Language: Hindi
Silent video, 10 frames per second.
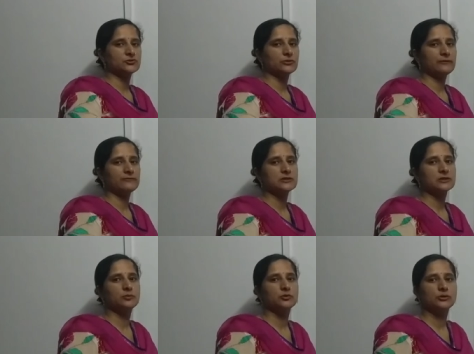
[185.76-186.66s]
जो है
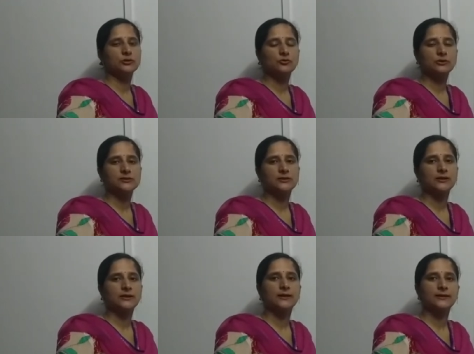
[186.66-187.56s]
विसल ब्लोअर को किसी
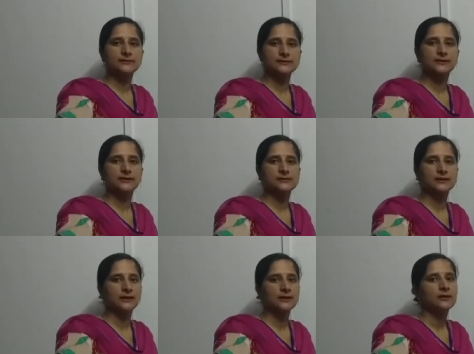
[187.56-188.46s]
तरह का रिस्क दे
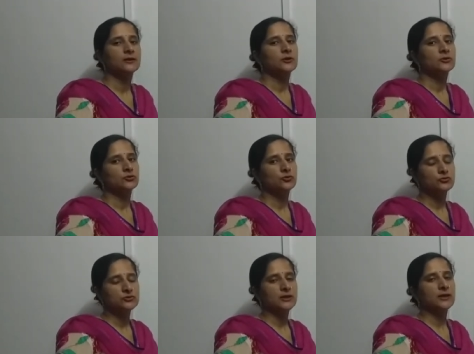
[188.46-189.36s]
सके तो
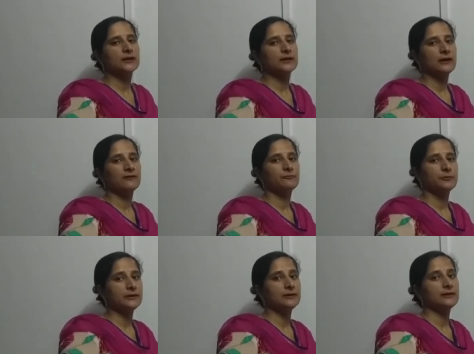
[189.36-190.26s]
उसके खिलाफ
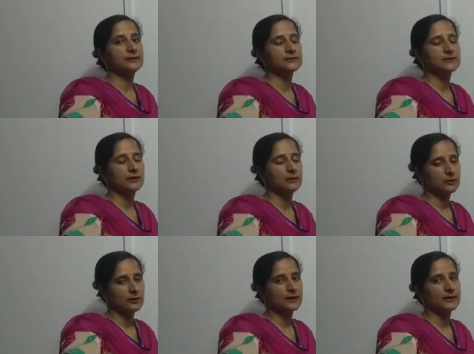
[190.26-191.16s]
भी इस
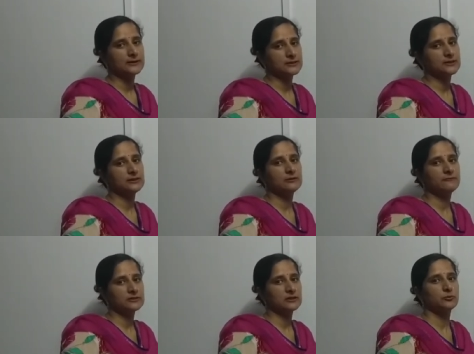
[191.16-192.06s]
एक अच्छी
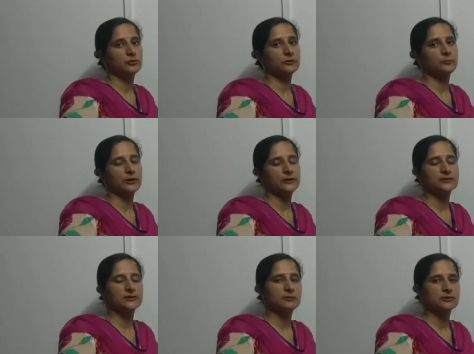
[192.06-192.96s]
विसल ब्लोइंग
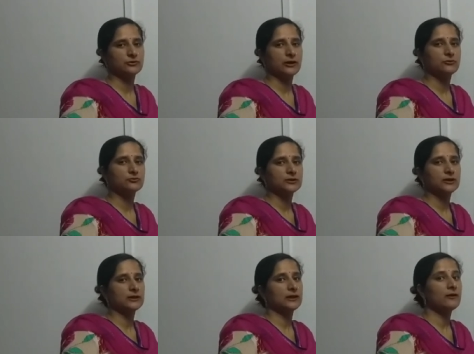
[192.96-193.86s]
पॉलिसी में जो है उसके
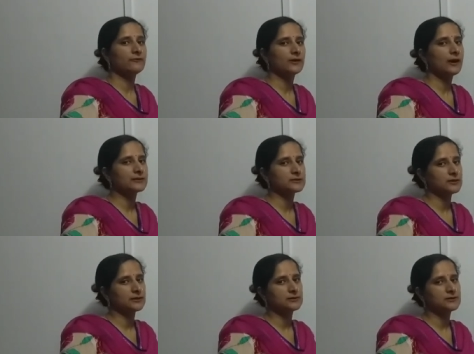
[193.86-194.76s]
खिलाफ के एक्शन
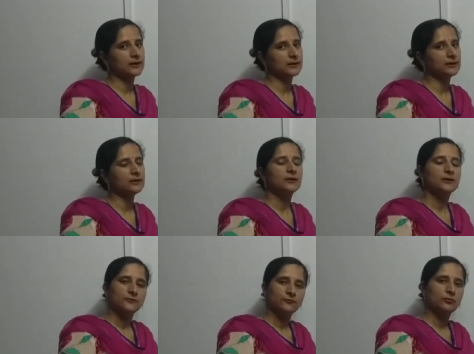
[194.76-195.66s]
लिए जाएंगे
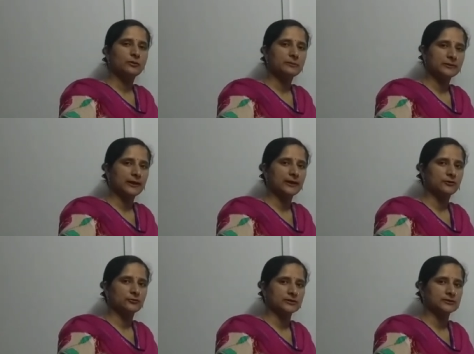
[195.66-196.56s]
वो भी बताया
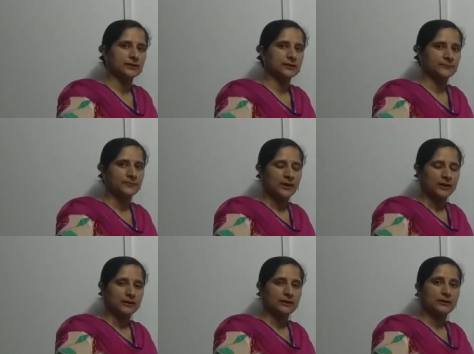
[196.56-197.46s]
होना चाहिए
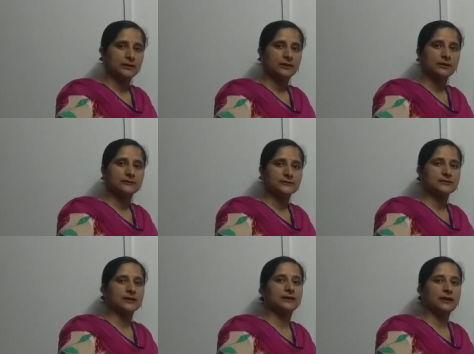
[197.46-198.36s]
कि
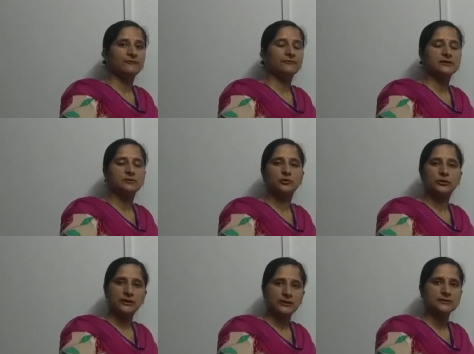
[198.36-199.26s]
जिसके खिलाफ विसल
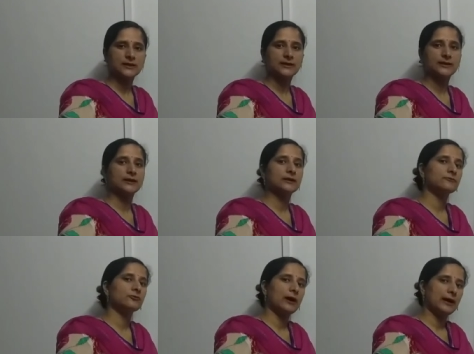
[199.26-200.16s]
ब्लोइंग की जा रही है
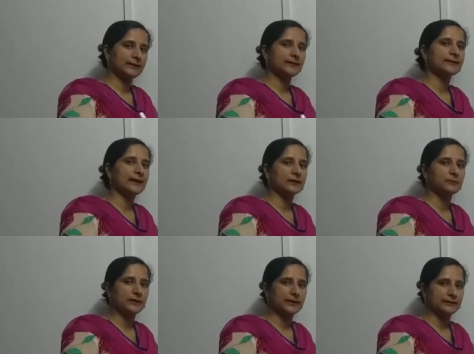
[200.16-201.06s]
अगर वो हायर रैंक
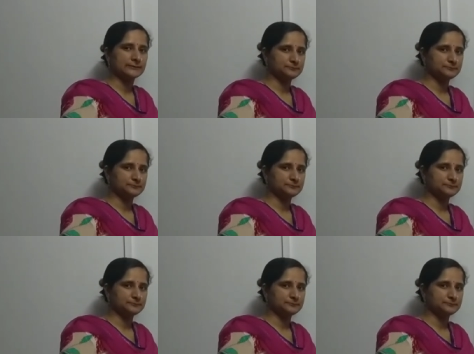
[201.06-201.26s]
पे है